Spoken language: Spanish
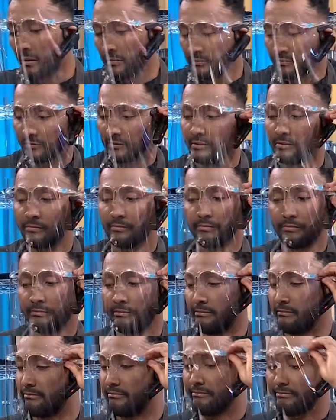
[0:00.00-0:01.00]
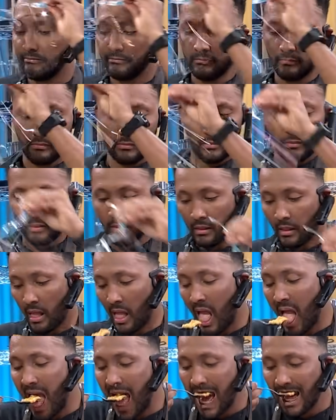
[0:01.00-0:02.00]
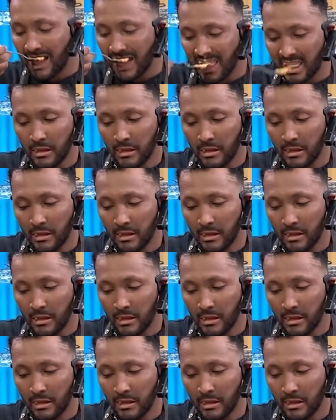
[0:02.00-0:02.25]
calienta en el horno. ¡Y cayó